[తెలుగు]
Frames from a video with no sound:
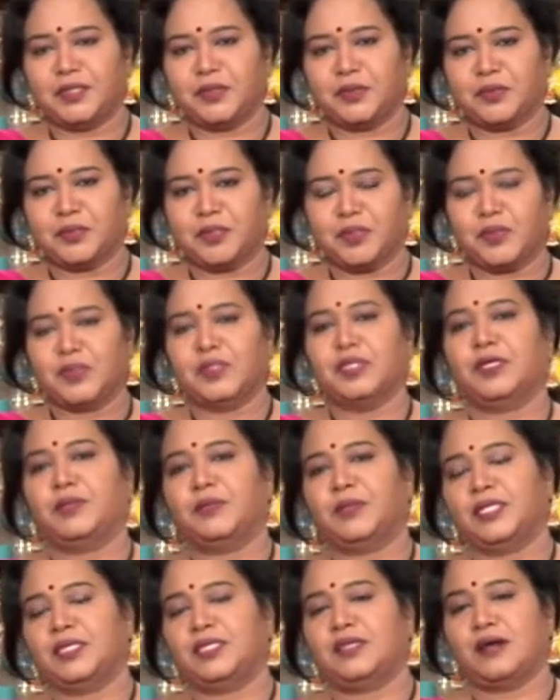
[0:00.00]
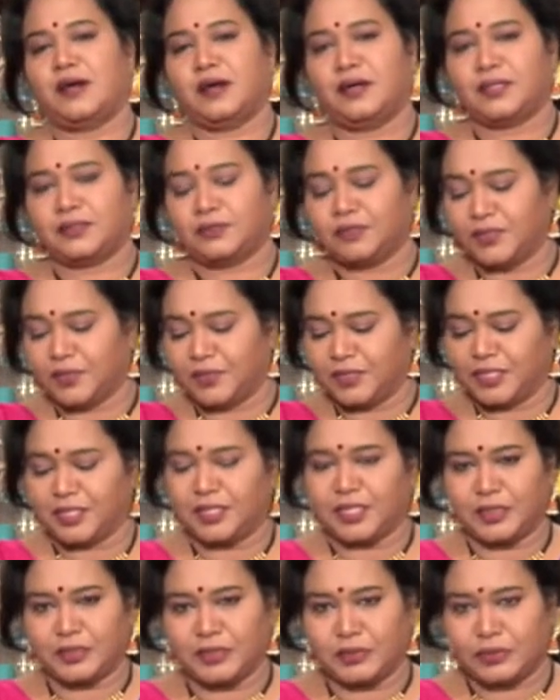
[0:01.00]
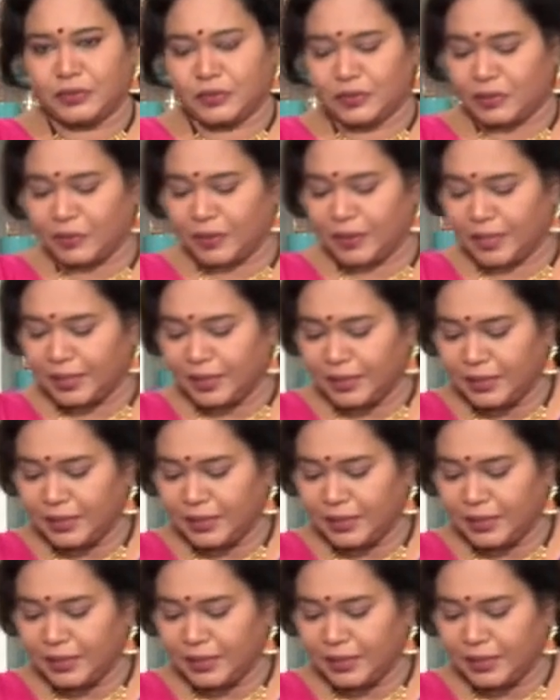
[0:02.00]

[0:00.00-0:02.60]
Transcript: కొద్ది కొద్దిగా ప్రతి ఆహారంలో వచ్చేటట్టు చూసుకోవాలి